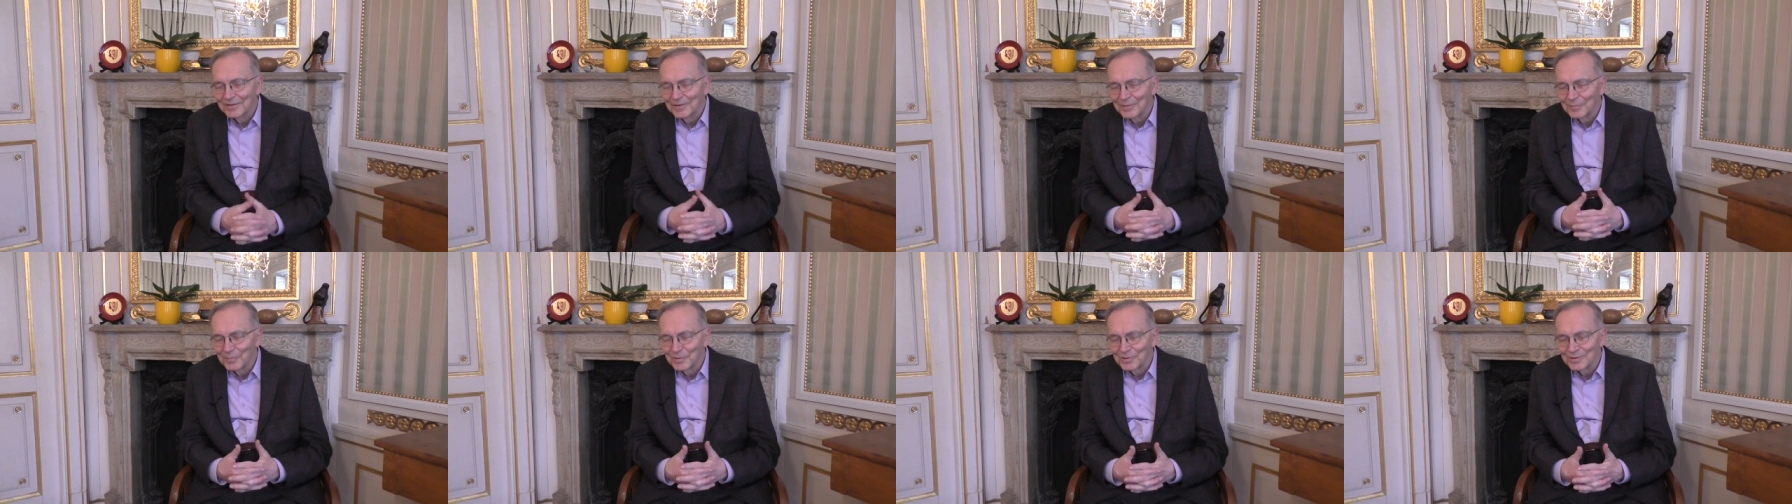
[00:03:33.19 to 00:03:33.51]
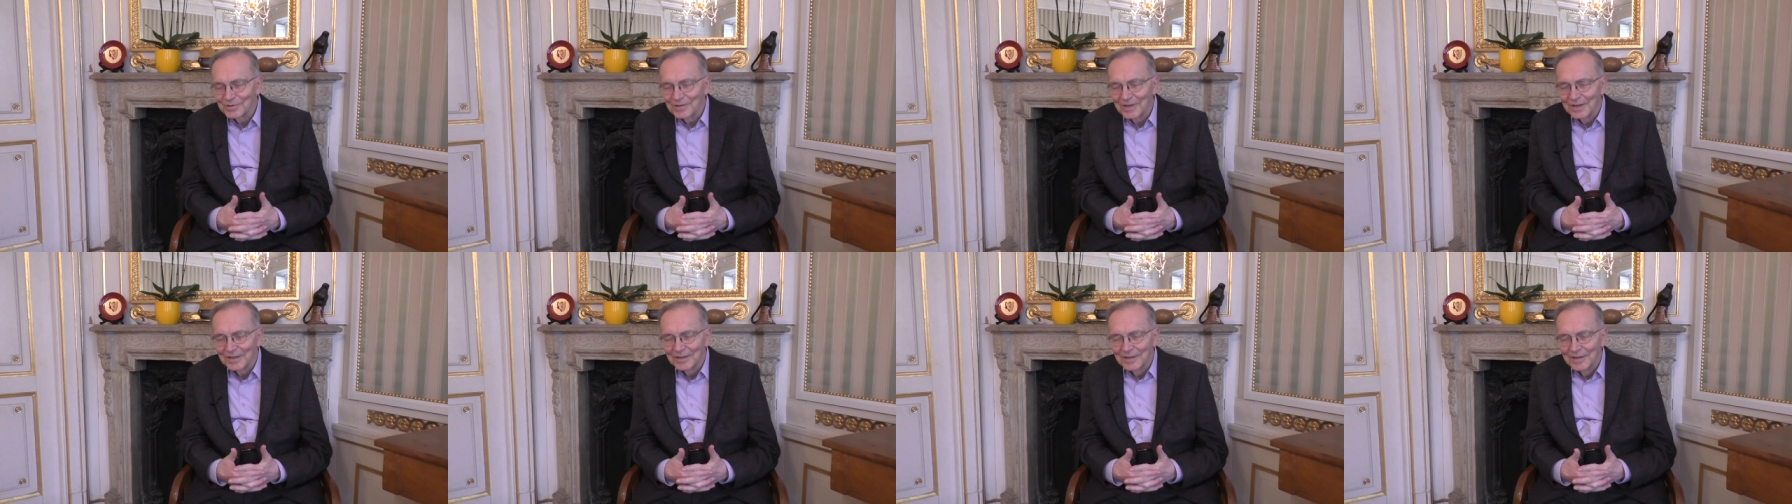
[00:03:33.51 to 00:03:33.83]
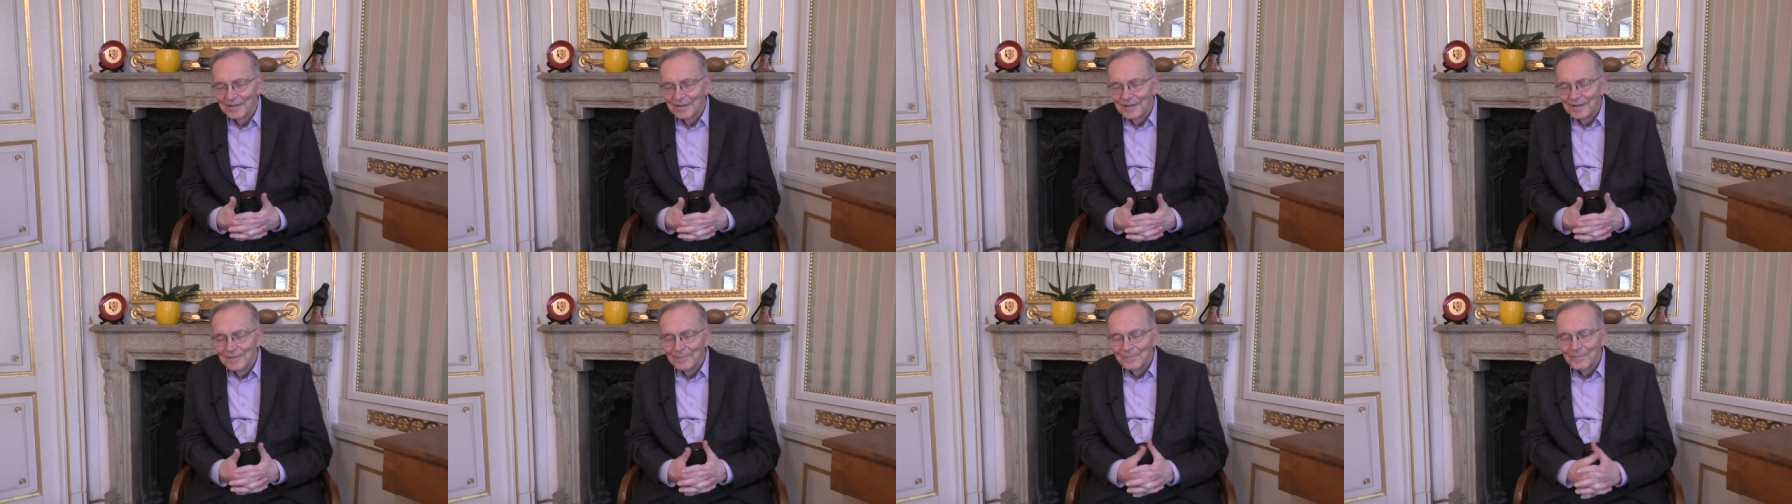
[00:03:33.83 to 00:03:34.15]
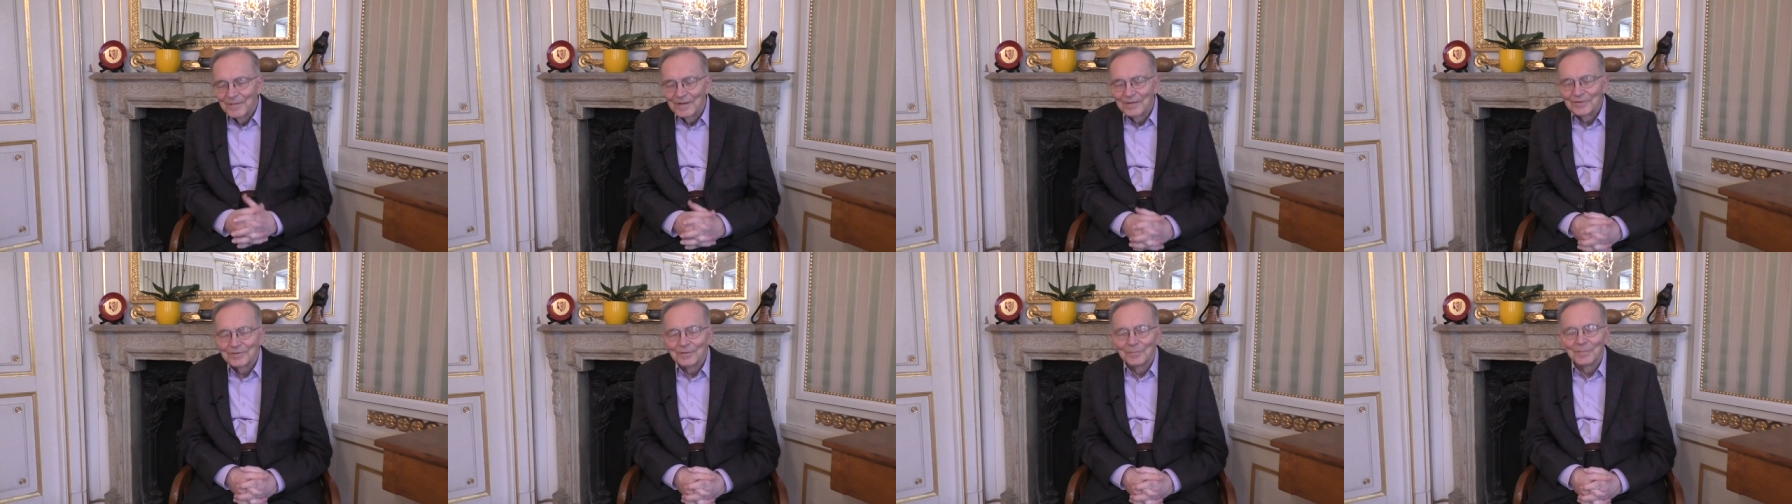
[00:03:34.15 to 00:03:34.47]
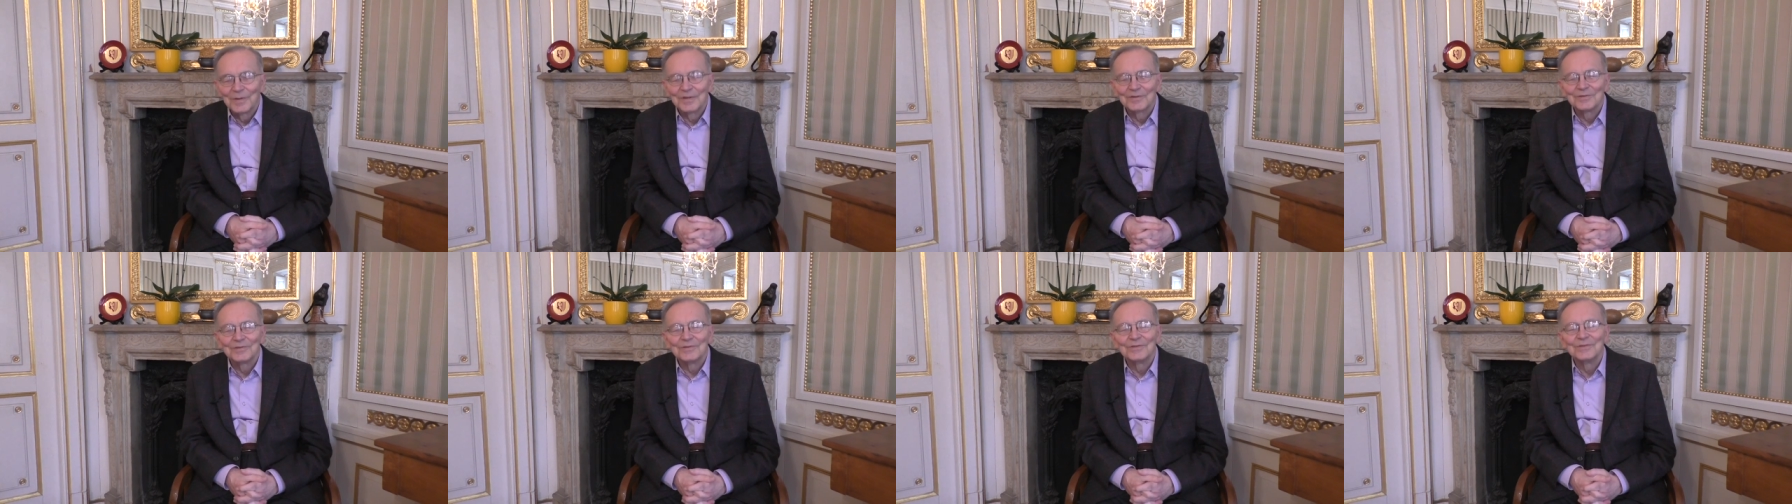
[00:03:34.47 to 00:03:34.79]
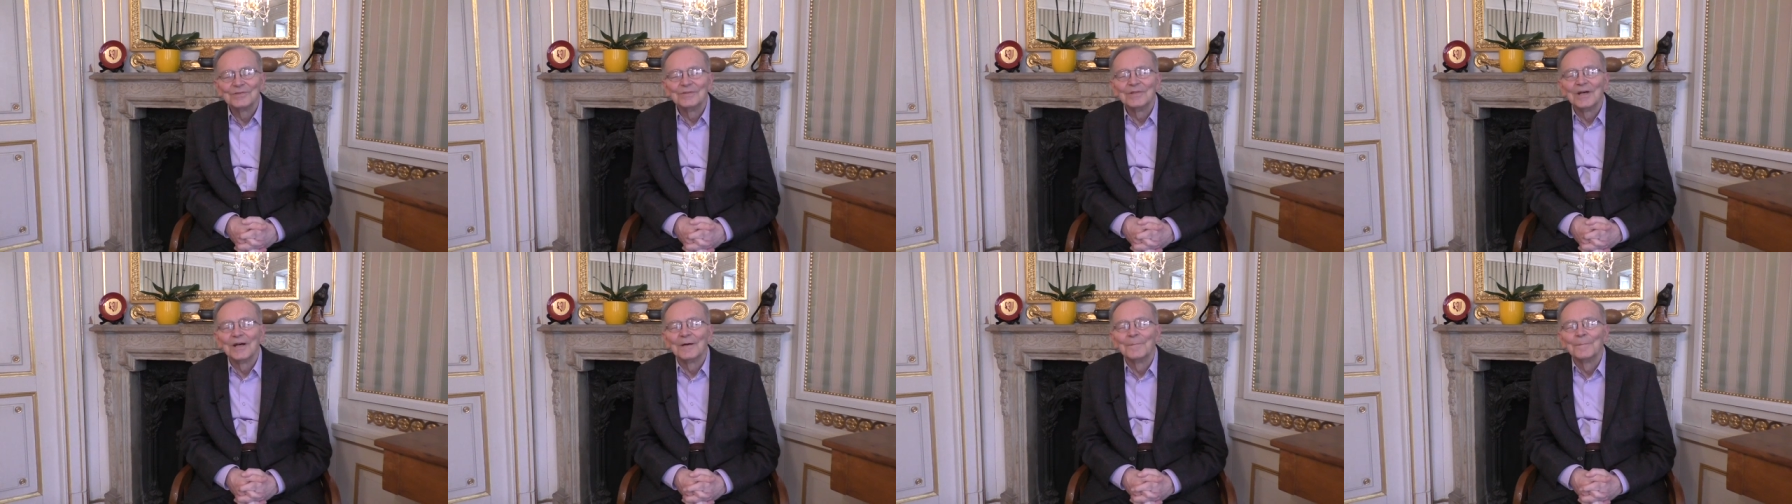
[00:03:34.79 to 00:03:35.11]
to można
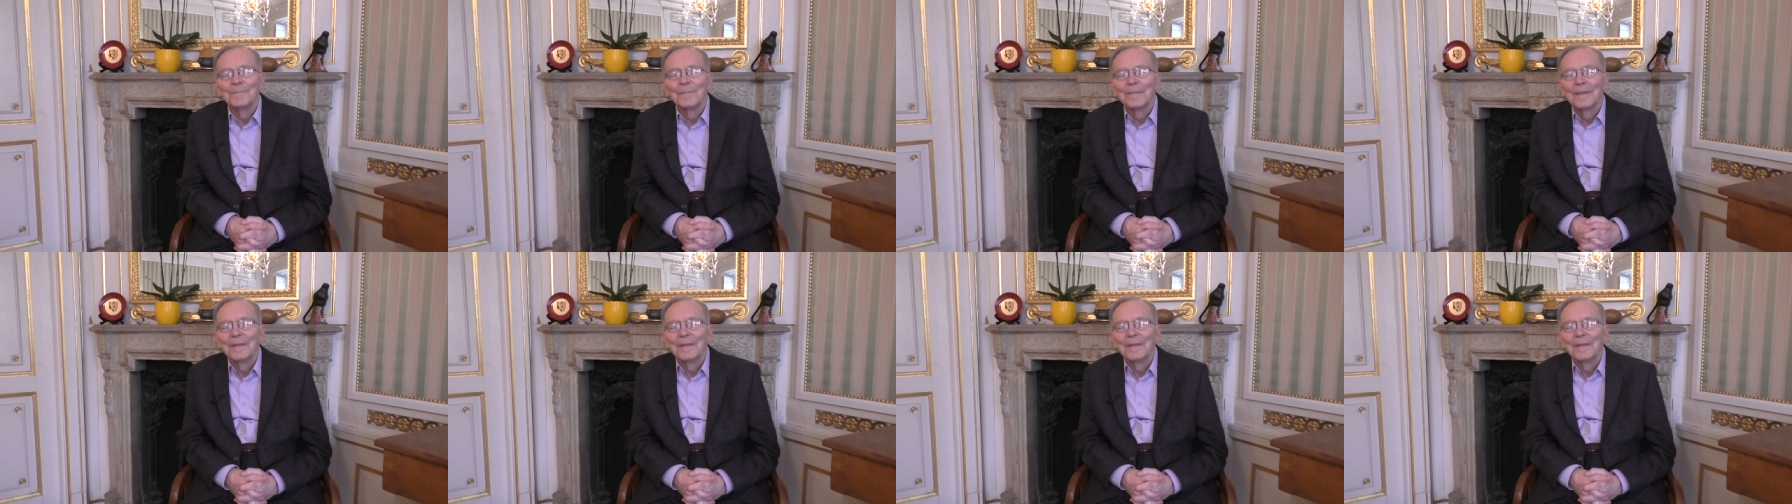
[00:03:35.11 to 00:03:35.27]
zobaczyć na,